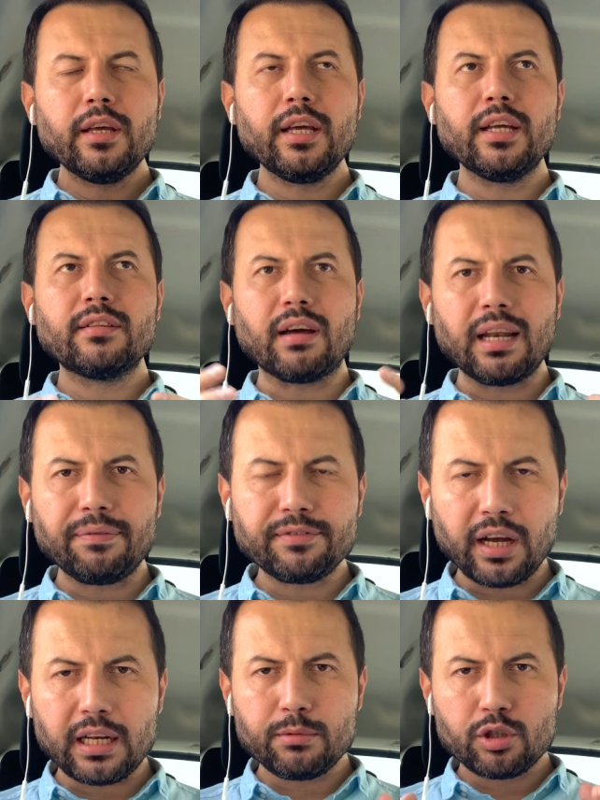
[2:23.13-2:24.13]
e,
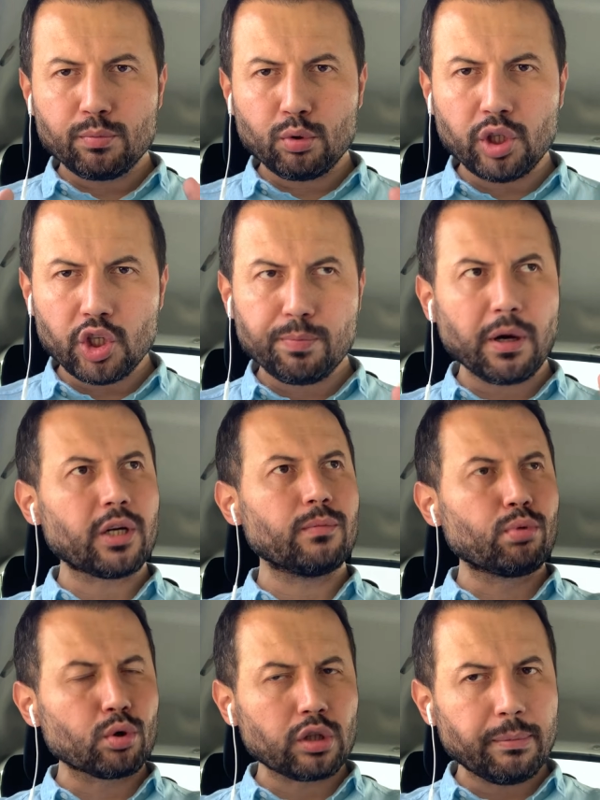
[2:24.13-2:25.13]
taraftarımız müthiş
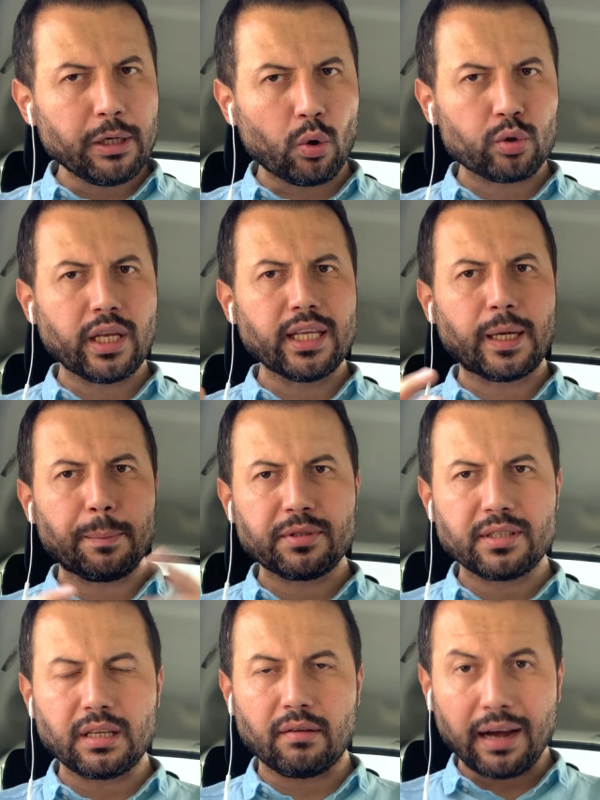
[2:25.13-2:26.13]
bakın burada bile otelin
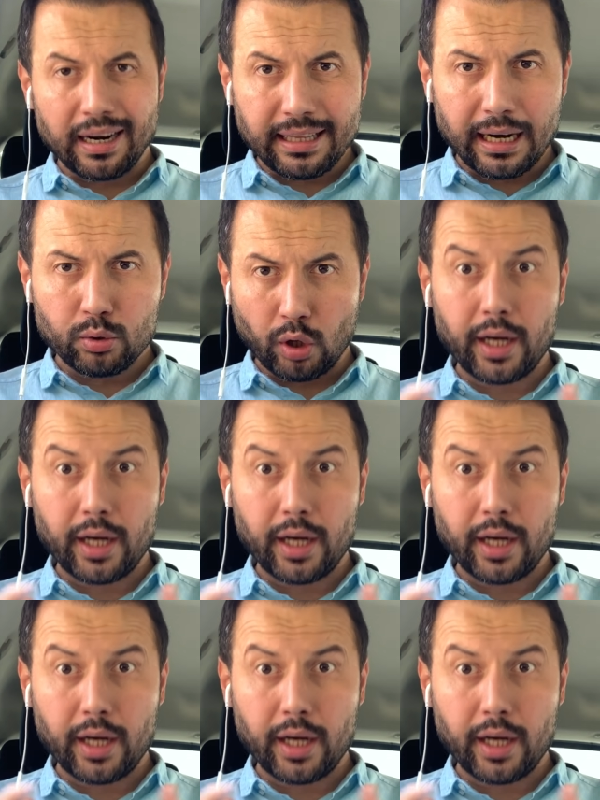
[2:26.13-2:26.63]
kapısında varlar diyor.